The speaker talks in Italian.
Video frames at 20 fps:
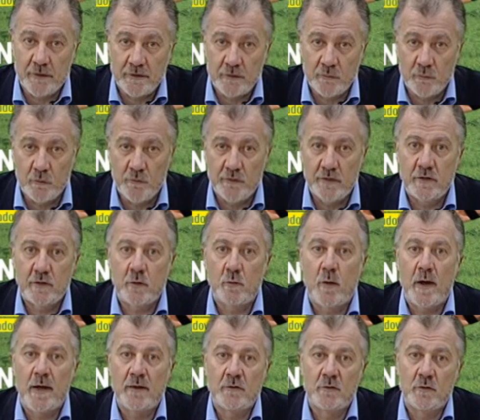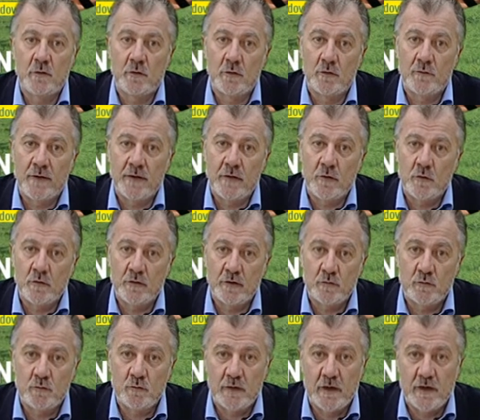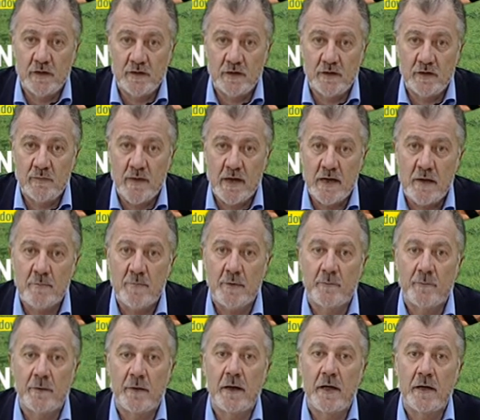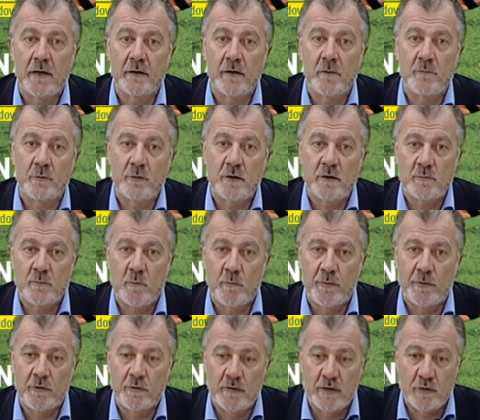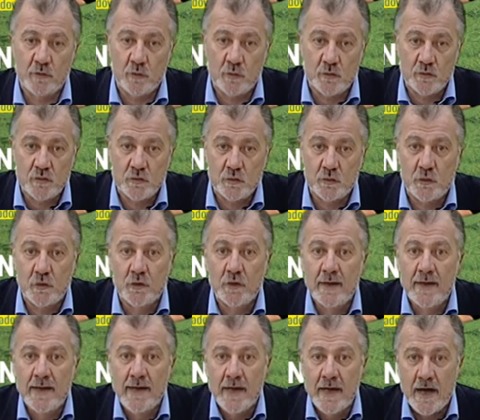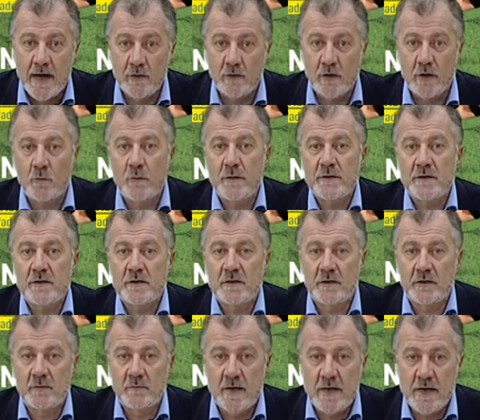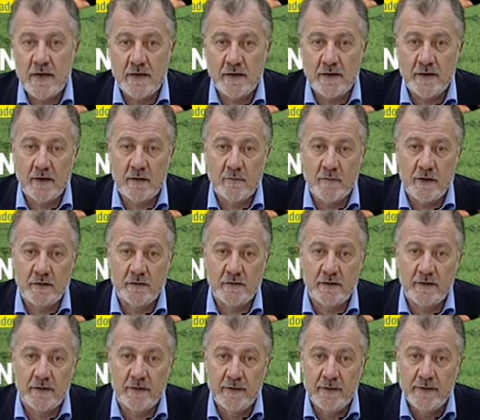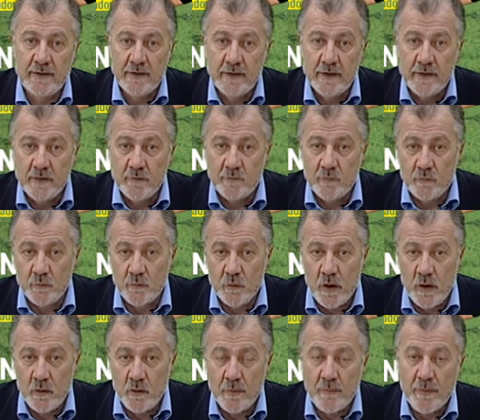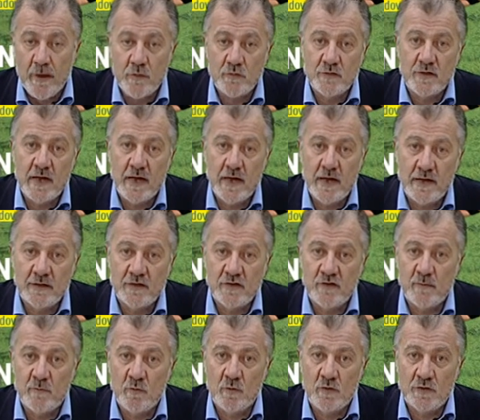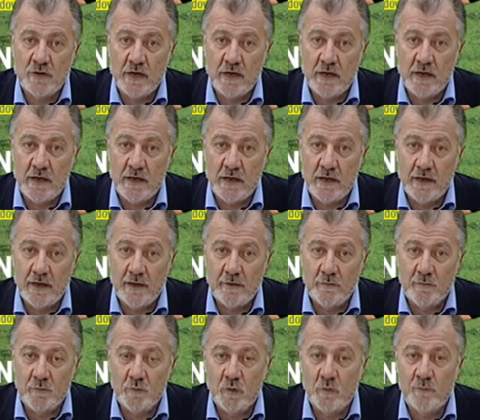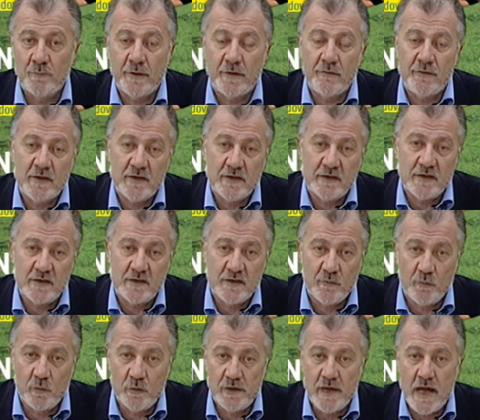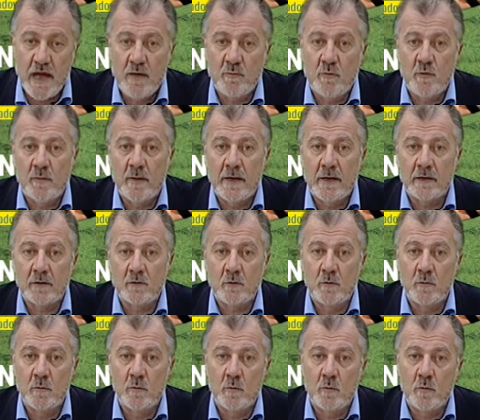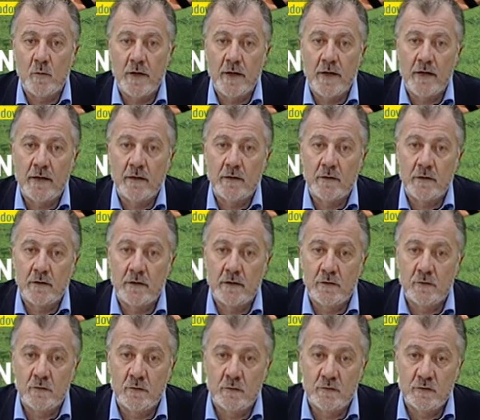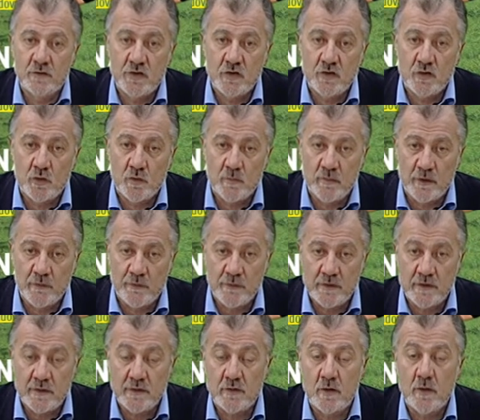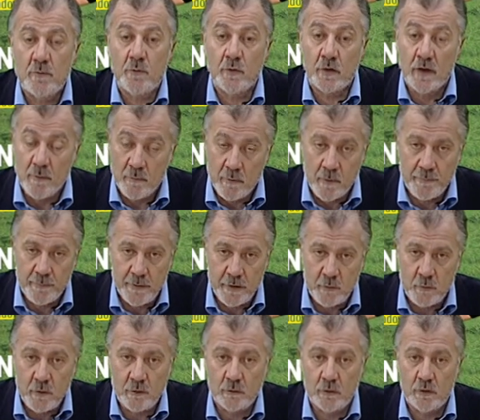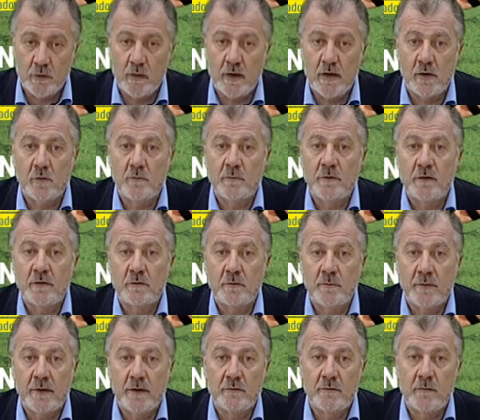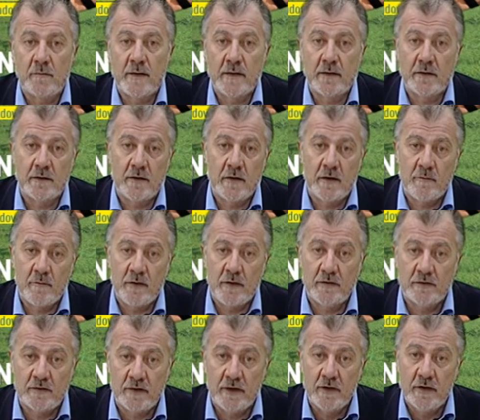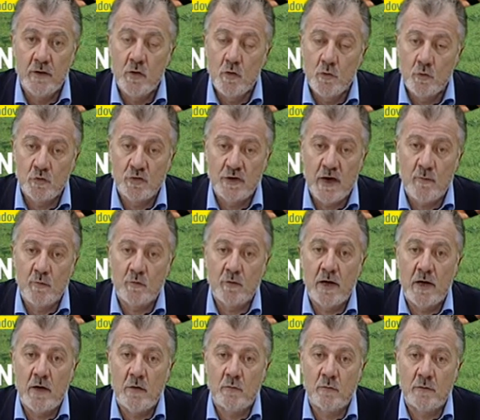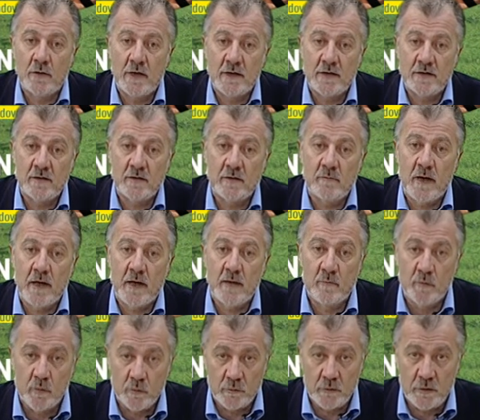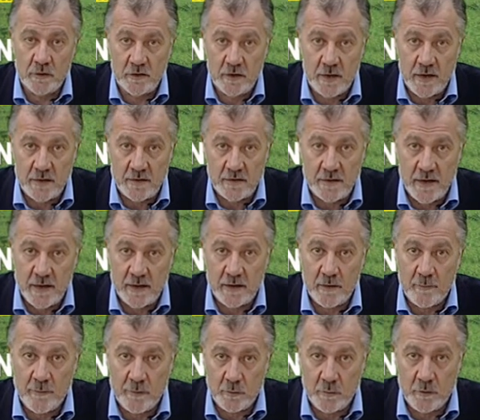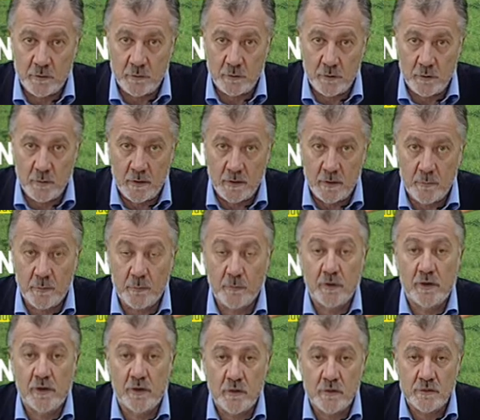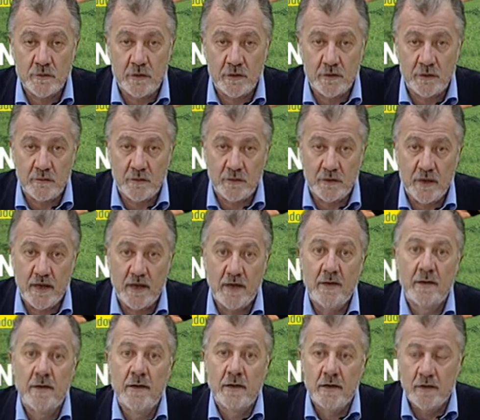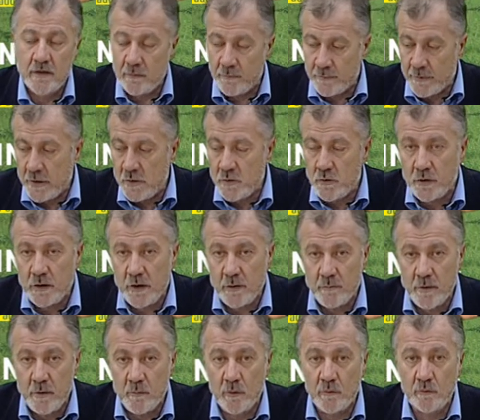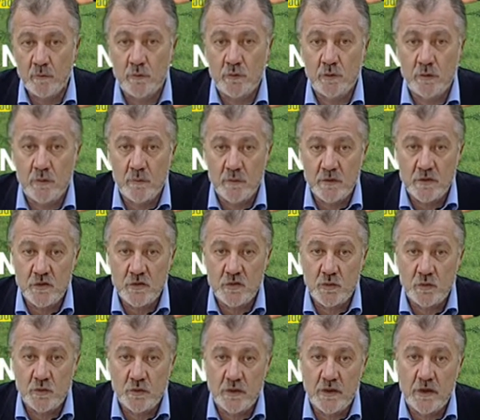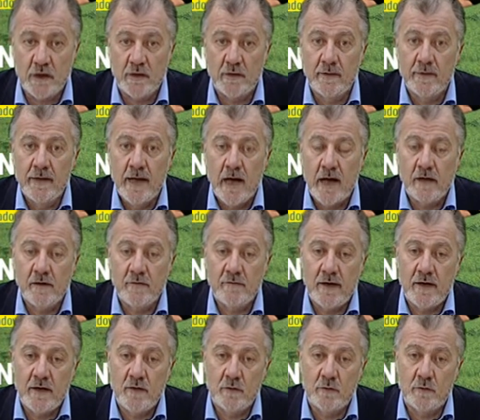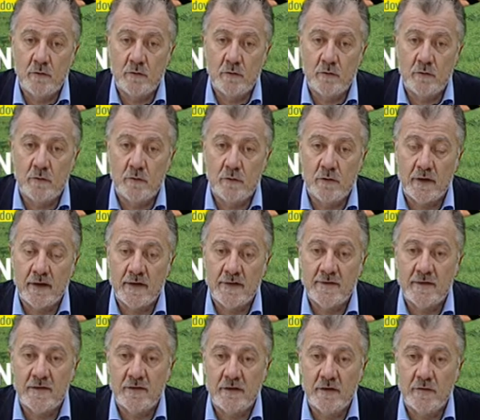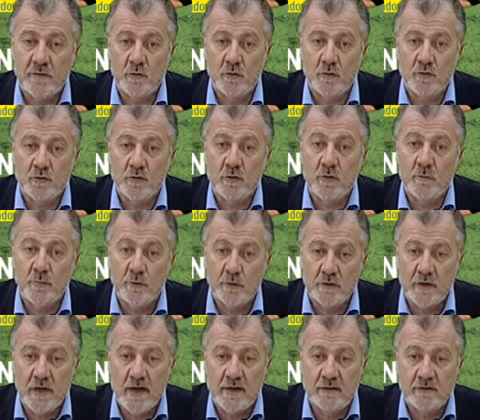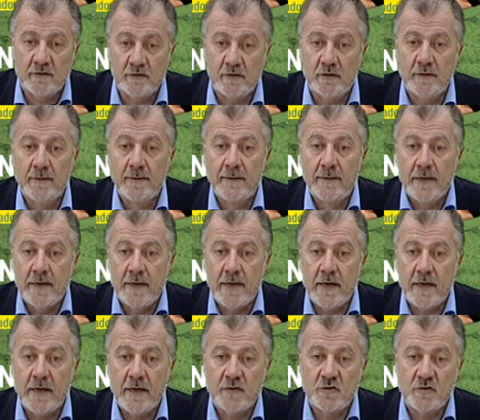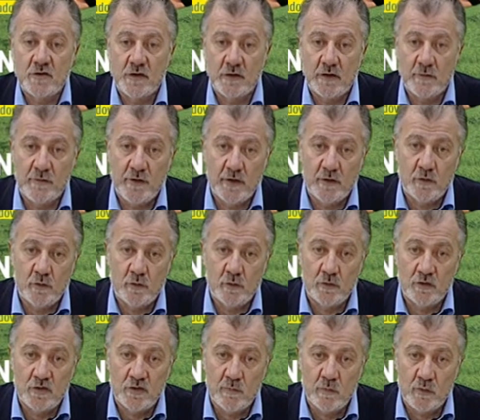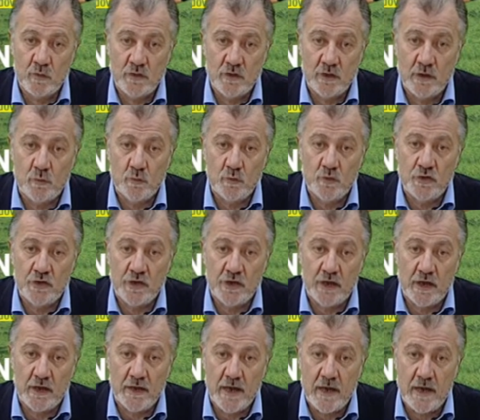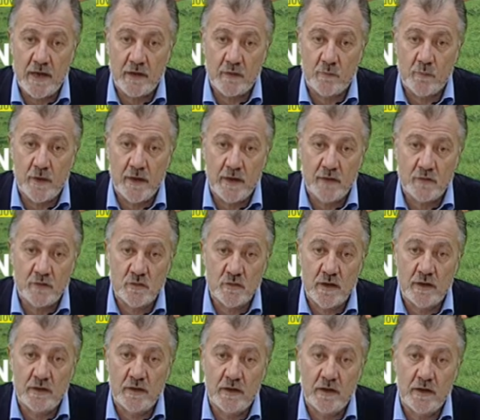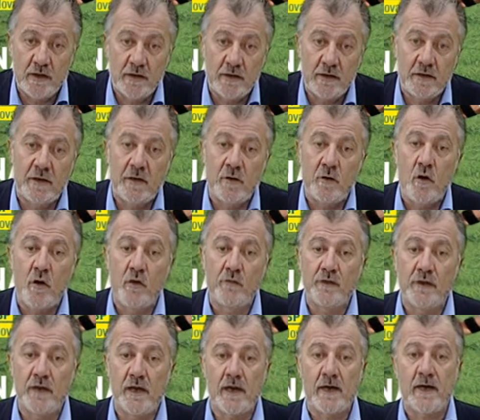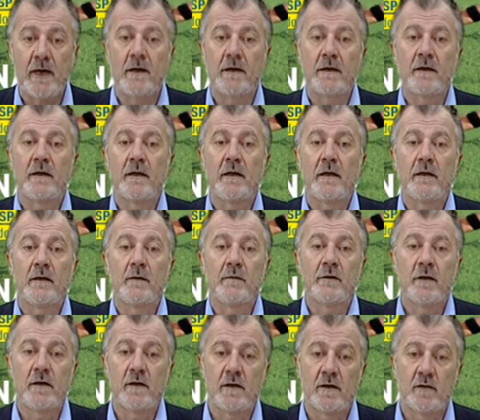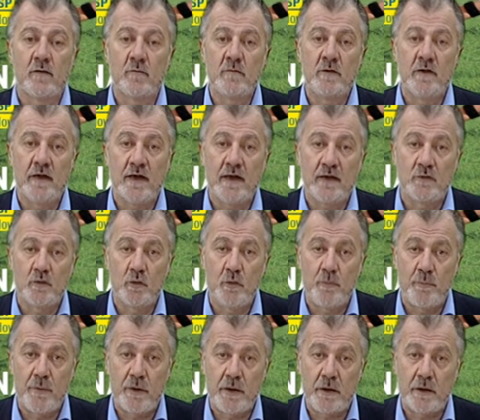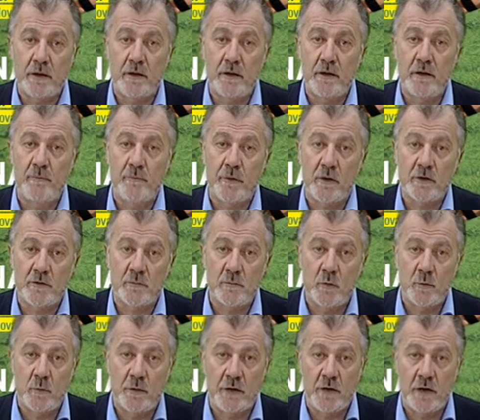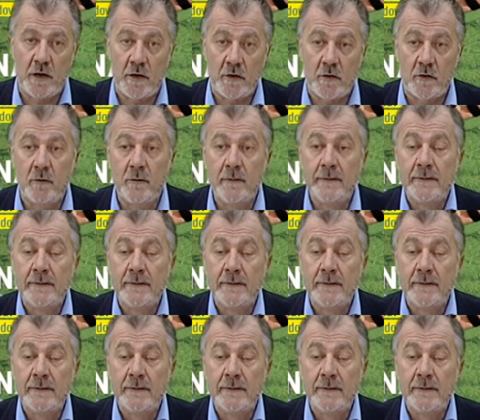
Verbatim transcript: TV24 va in onda tutte le settimane per parlare del podismo padovano e non solo. Allora, questa settimana chiaramente è una pausa, diciamo così, non prevista se vogliamo, ma comunque eh, non ci sono manifestazioni in programma per quanto riguarda il Comitato di Padova, ma chiaramente usciamo da una settimana molto intensa anche per quanto riguarda proprio le nostre attività. L'impegno che abbiamo avuto in questi giorni a livello organizzativo sono importanti e ci vedono, diciamo così, uscire da quelli che sono stati i rinnovi delle cariche del Comitato per il prossimo quadriennio